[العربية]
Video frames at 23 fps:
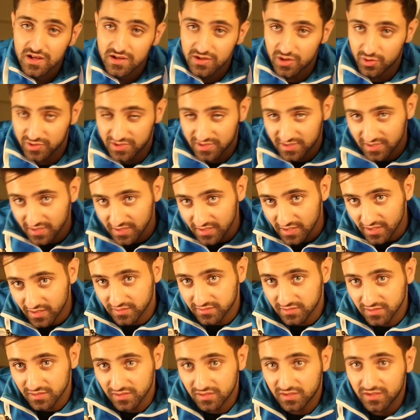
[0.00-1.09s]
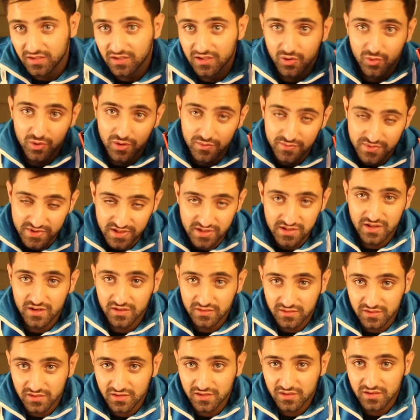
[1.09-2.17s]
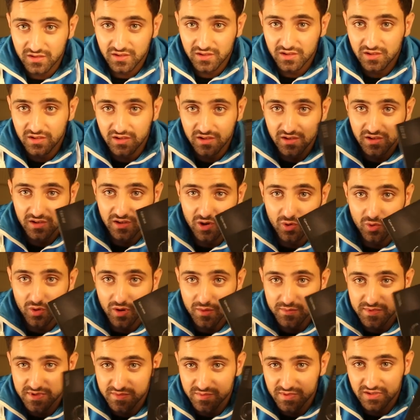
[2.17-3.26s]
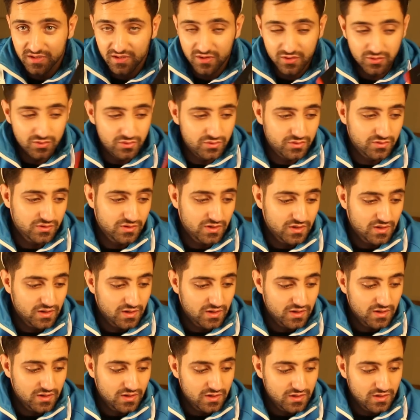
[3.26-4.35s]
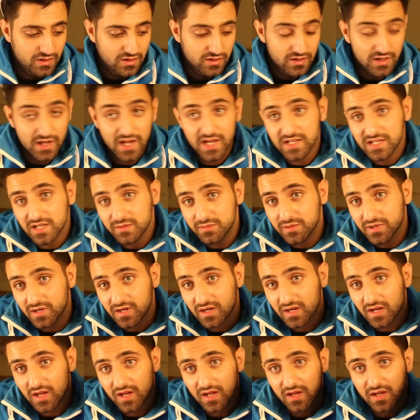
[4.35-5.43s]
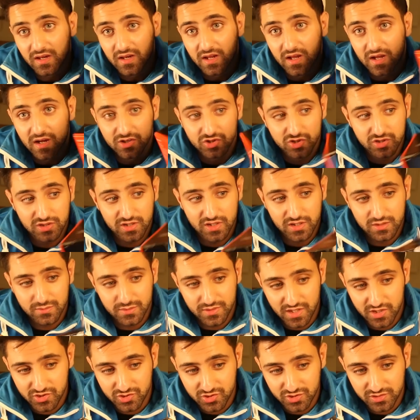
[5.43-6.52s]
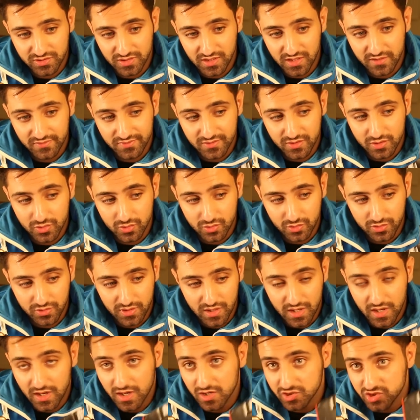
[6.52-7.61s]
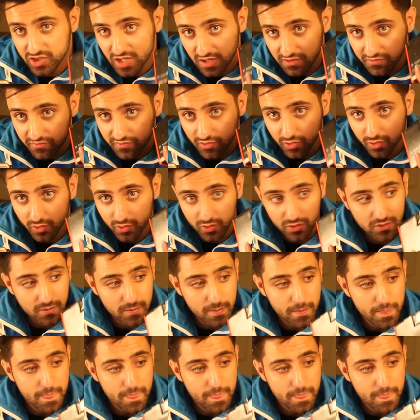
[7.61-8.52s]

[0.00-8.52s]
او 60 ليره تركي او 50 ليره تركي او 500 كرون هاي الكاميرا لحالها حقها شي تقريبا 10000 كرون حقها شي 1000 يورو